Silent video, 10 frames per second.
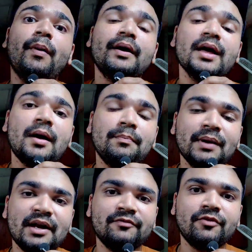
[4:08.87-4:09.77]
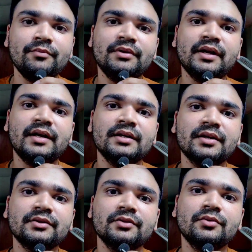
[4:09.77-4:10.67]
बड़ा प्लेटफॉर्म क्रिएट
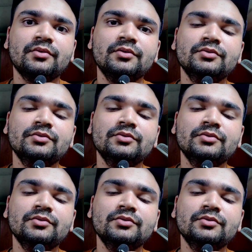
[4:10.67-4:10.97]
करते हो